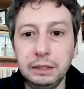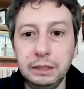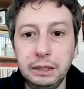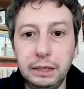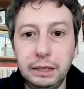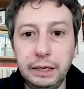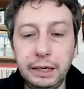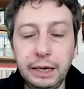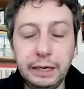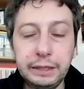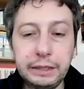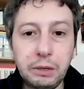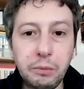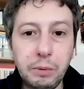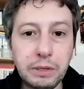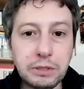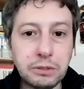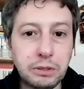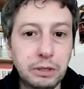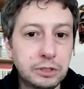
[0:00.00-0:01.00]
E anche
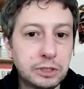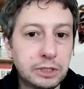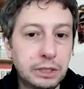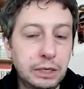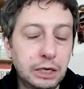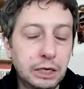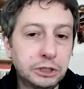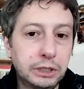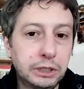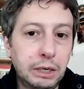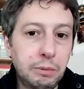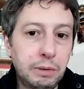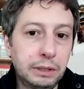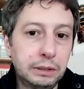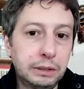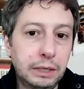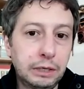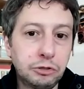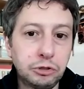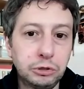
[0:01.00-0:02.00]
questo lascerà una
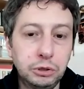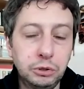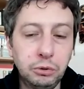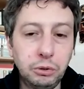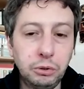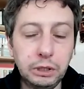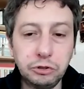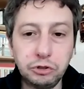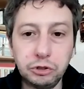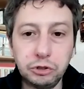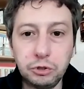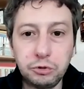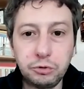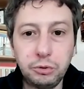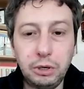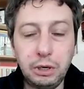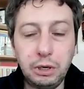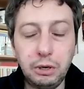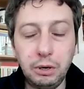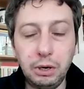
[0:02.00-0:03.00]
traccia di noi, ce ne
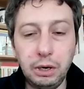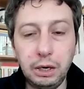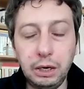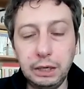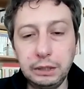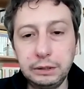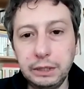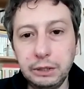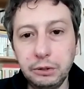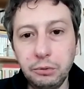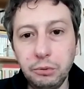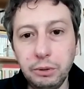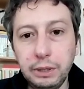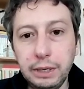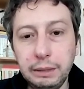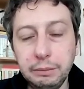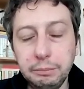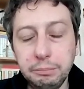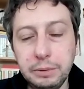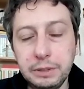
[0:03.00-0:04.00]
sono altre
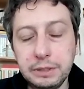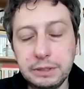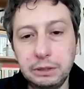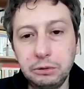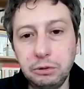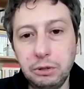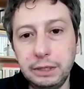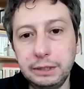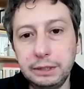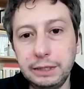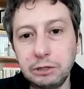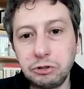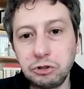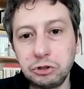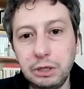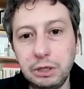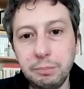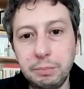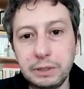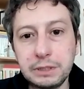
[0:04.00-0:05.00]
ancora, pensando alle tracce
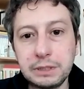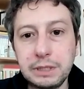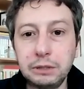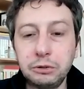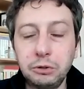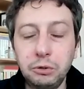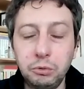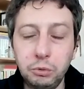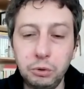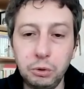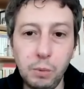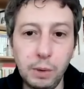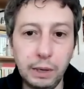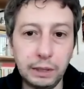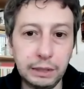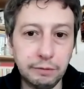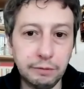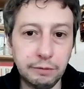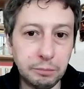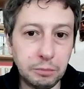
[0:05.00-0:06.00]
del passato in cui
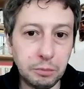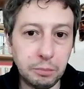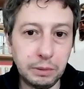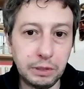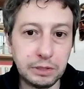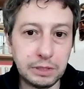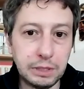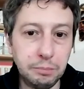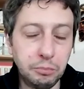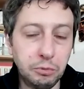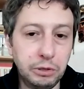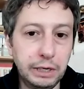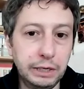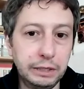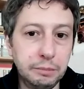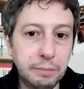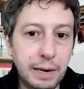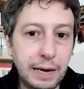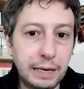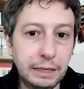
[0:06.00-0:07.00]
guardavamo per esempio gli
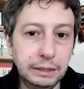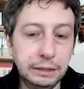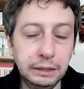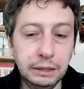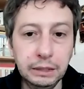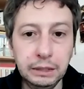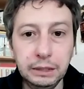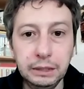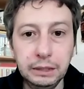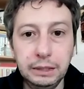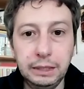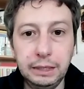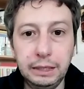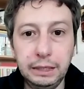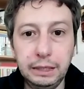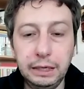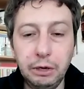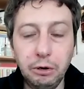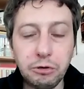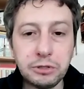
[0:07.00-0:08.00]
animali, le,
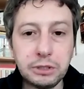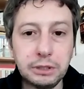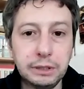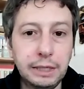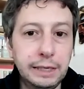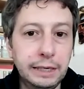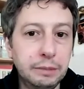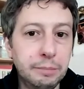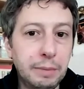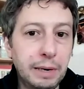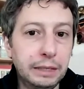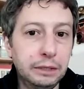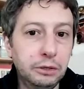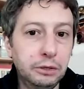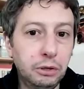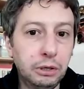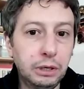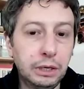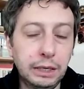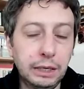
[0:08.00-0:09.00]
le ossa degli animali,
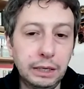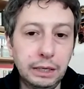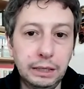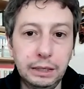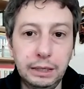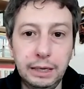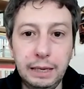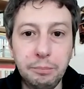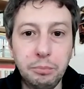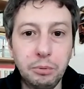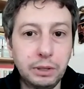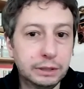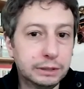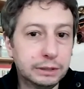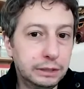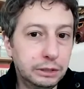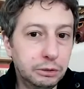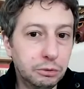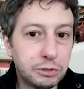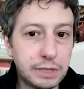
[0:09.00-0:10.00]
no? l'epoca dei
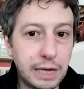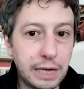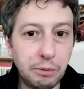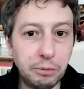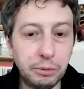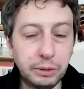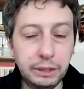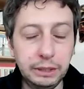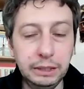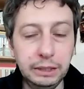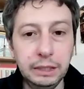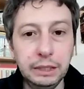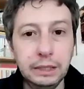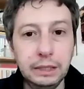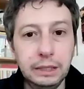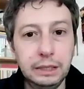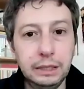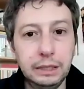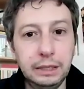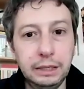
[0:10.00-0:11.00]
dinosauri
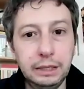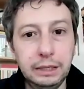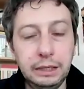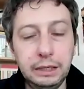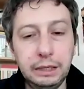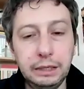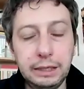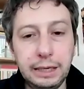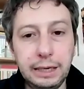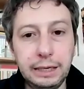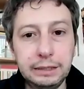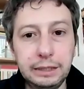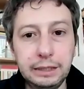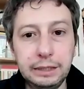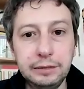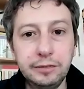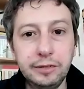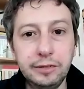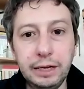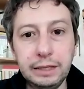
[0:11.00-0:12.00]
eh, è
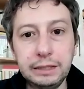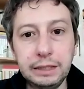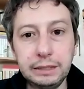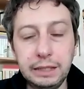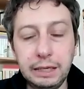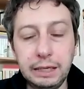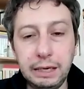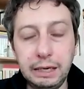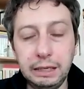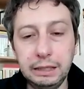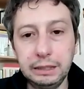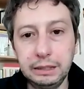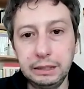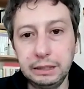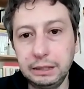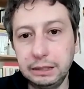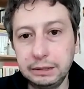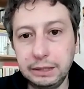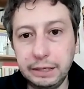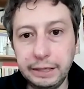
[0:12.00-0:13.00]
caratterizzata
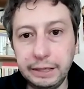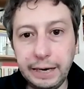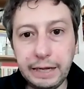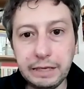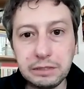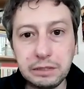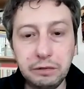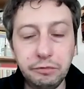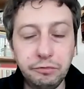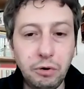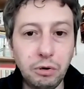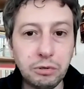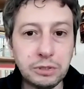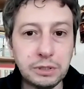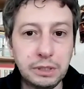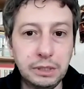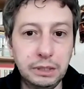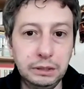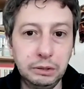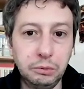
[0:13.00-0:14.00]
da, uh, dai resti
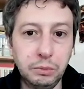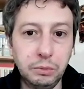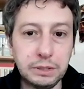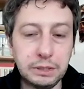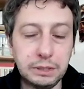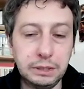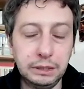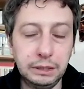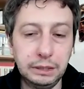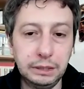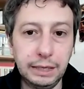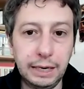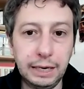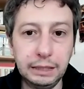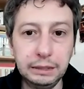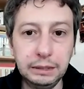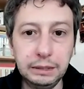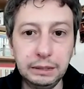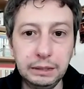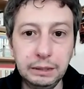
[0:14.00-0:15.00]
fossili di questi
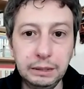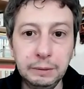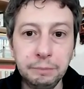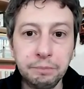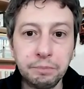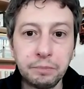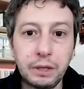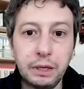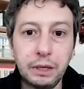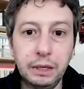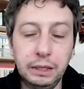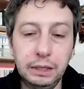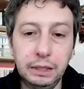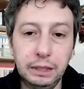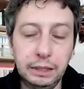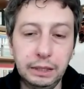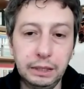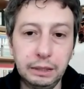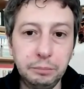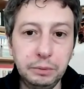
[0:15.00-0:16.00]
grandi eh,
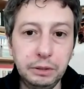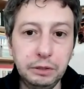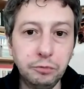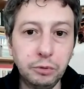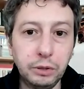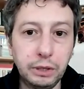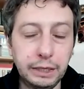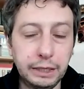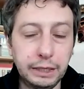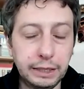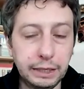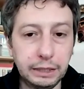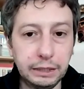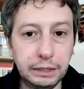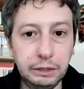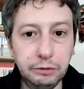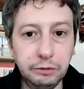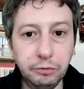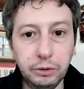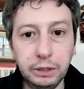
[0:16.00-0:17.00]
erbivori e
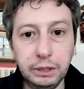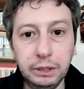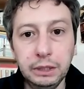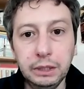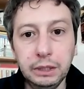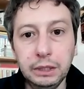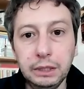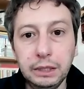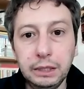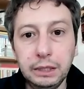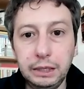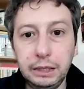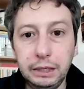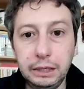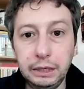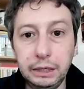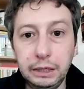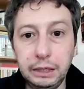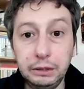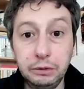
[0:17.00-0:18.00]
carnivori.
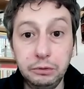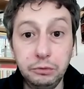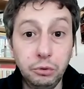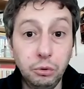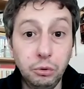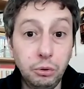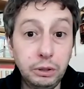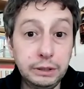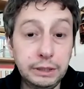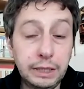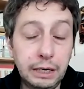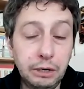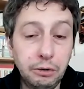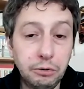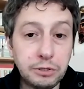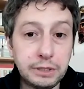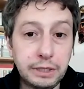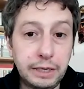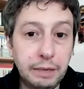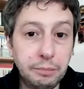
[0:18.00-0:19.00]
Eh, noi nella
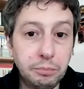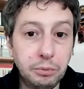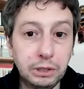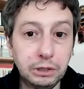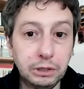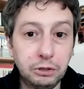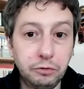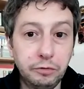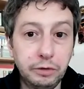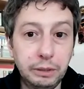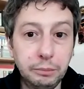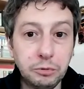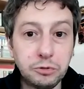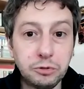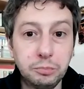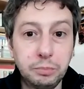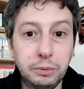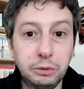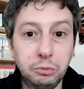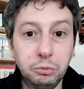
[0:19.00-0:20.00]
nostra epoca troveremo
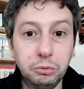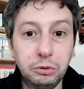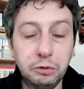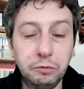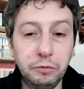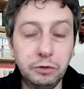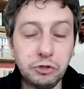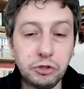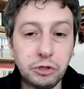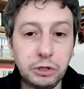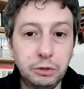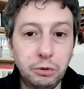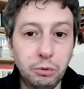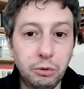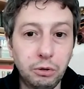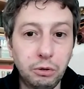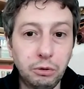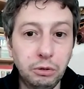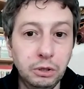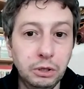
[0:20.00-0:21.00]
soprattutto invece
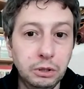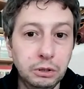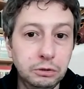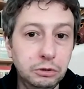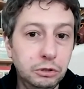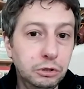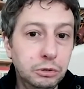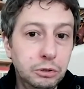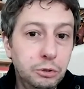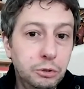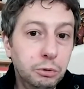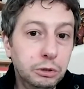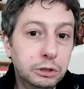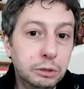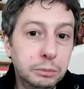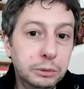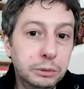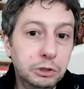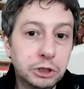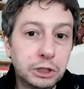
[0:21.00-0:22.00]
loro, gli
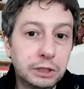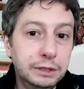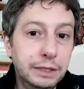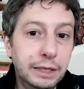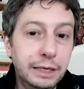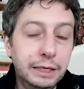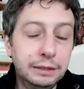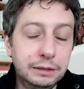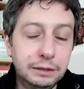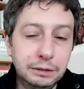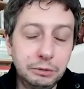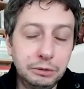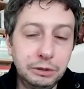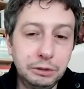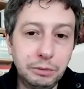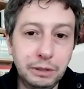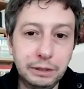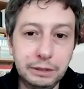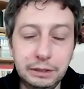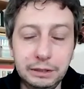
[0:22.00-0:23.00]
ultimi discendenti, quindi
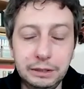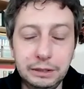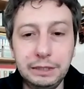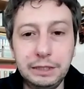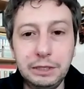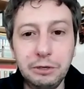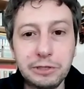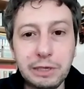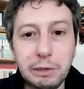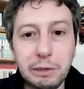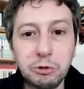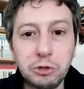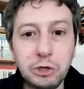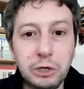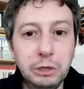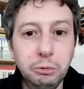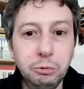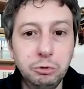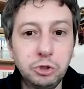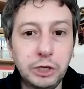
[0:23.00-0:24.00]
quelli dei dinosauri, cioè
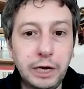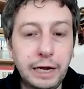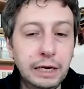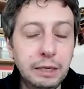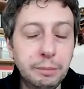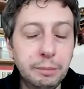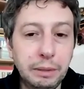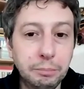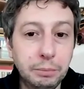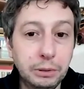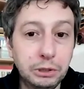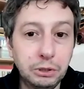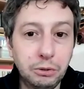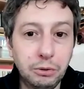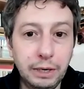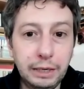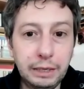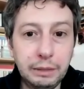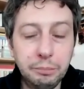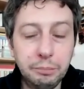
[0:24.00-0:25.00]
gli uccelli, ma in
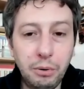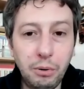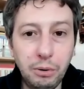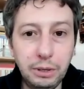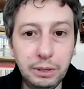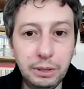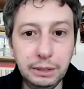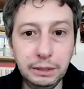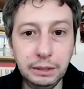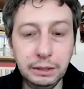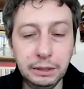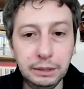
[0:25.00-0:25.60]
particolare i polli.